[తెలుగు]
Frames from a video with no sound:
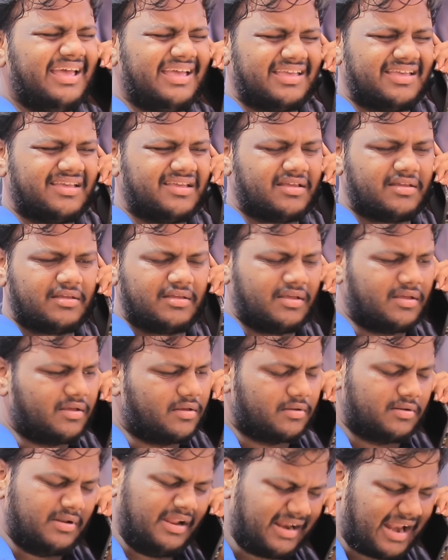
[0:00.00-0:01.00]
అరే
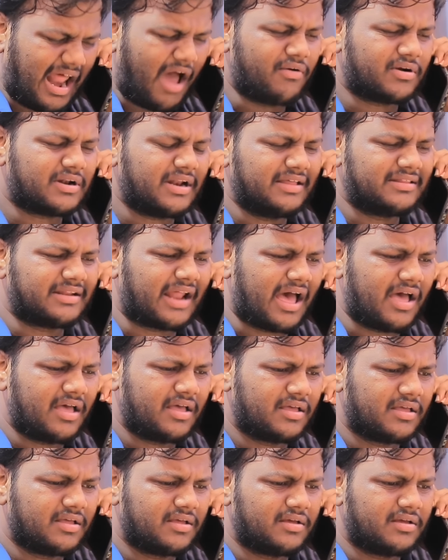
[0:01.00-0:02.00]
నేను
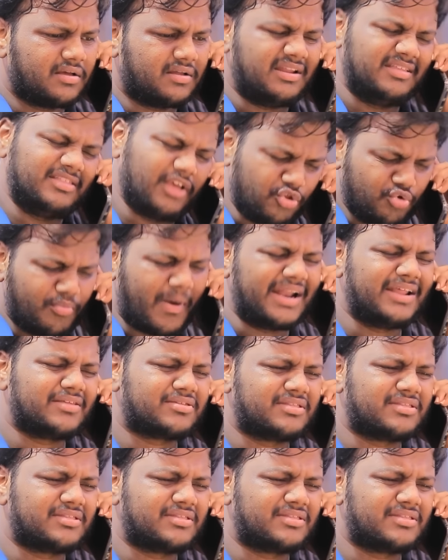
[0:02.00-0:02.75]
రావట్లేదురా నేను చదువు